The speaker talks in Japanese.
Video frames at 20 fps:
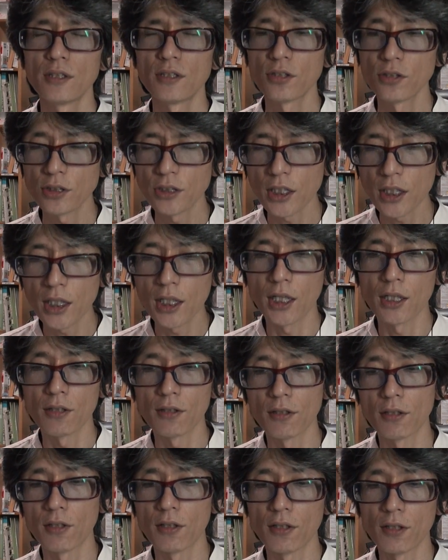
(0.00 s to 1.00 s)
そしたら、あ
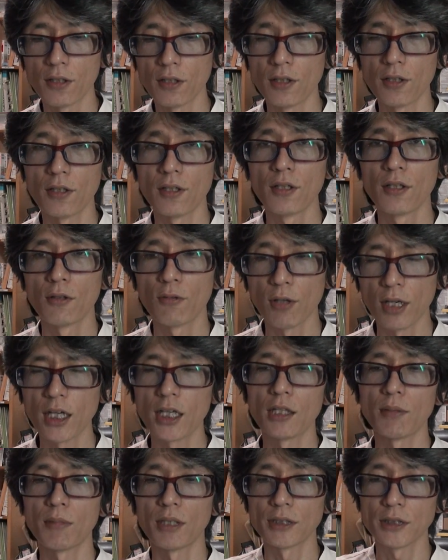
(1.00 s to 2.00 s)
の分
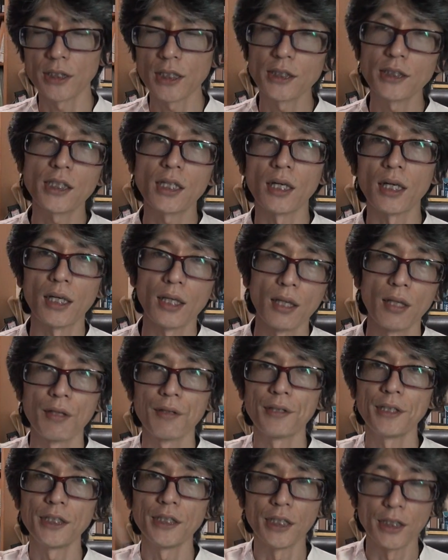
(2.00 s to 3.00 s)
かりました。じゃあ、
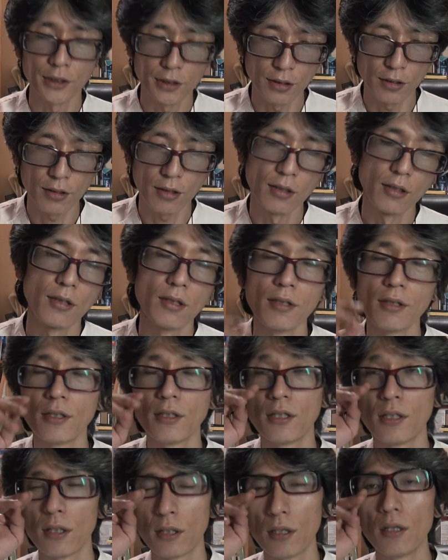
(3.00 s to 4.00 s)
いいですよ。
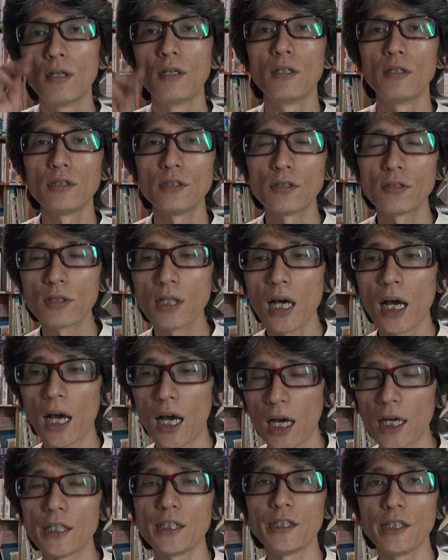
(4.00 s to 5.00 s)
というのが
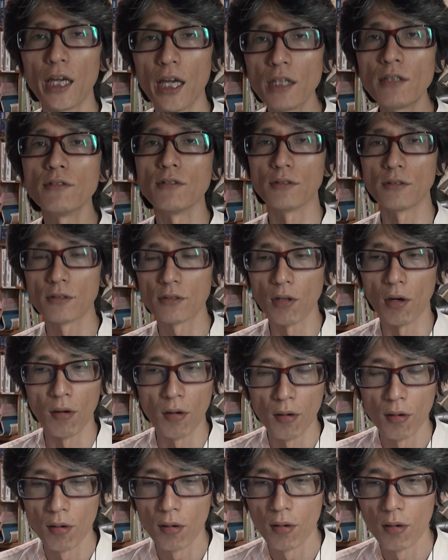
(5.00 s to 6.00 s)
あり得ると
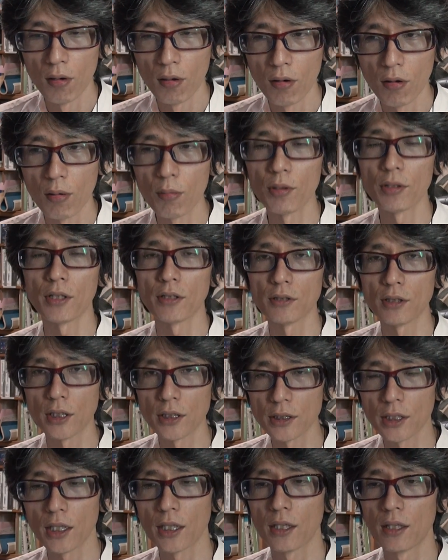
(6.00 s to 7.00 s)
思ってく
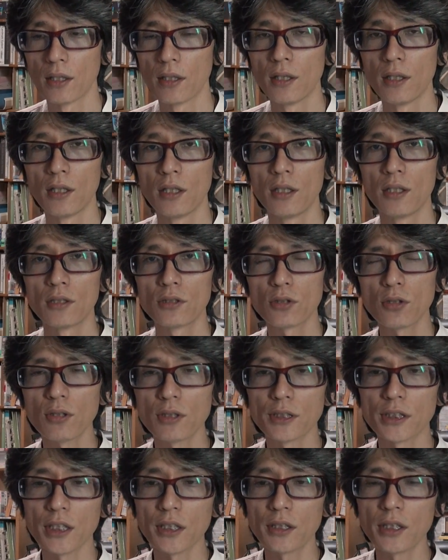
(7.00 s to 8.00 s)
ださい。そこ
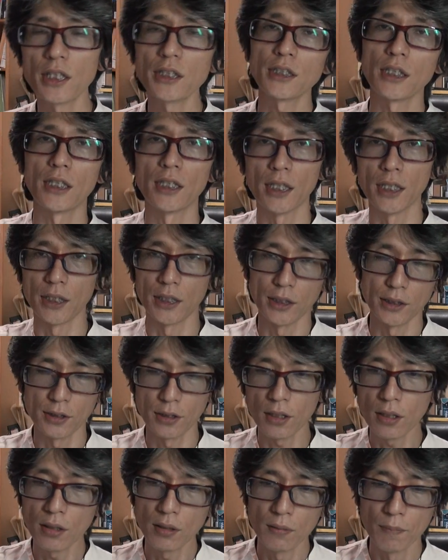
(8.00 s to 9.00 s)
は絶対じゃないで
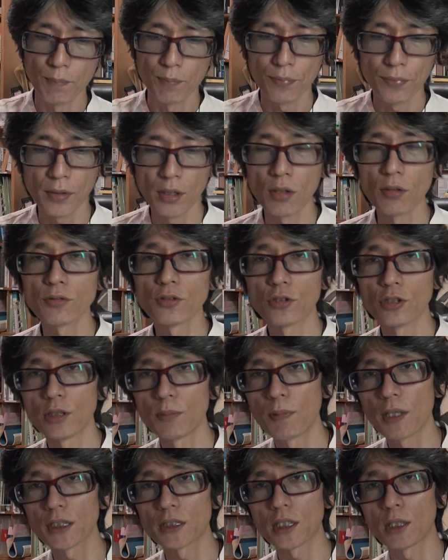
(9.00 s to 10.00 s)
すよ。
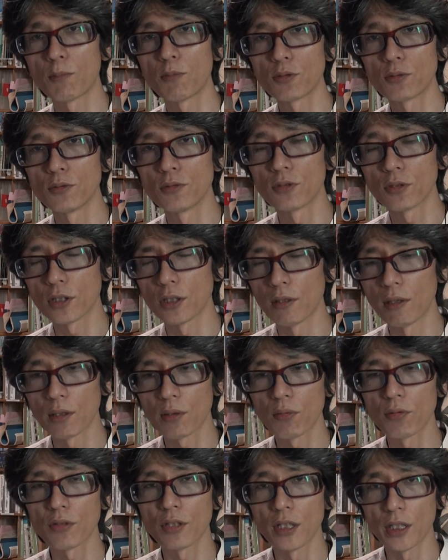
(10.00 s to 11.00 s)
42%しか僕の時には
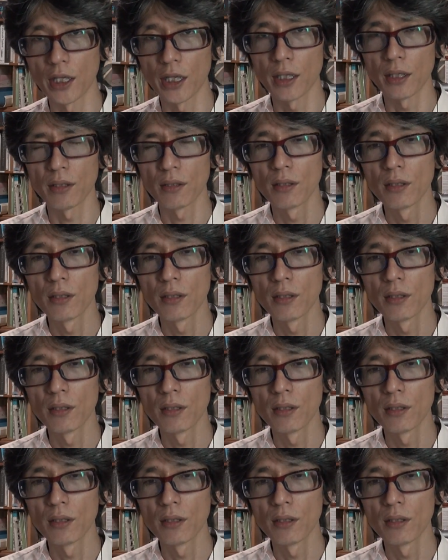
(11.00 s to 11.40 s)
通ってない。